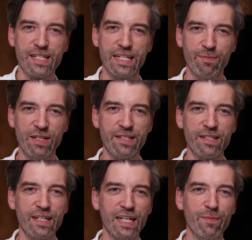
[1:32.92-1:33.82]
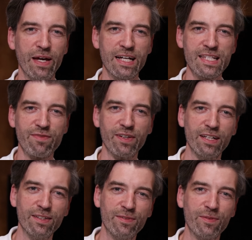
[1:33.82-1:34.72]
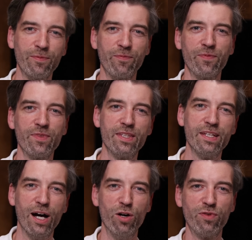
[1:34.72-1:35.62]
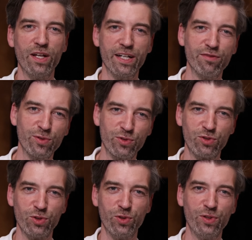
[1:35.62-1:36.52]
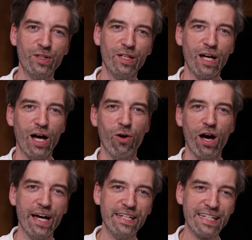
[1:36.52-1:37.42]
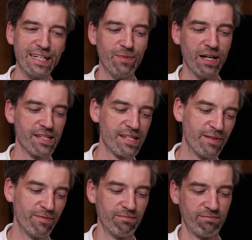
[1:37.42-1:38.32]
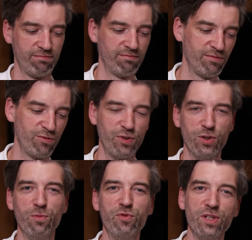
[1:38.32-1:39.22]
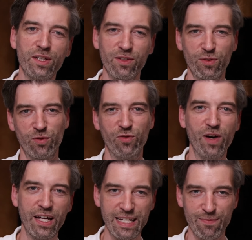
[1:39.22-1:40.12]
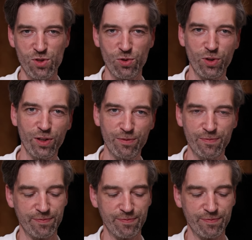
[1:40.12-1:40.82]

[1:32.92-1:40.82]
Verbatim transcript: es nämlich im Ernstfall die Aufladefunktion auch einigermaßen vernünftig wahrnehmen zu können.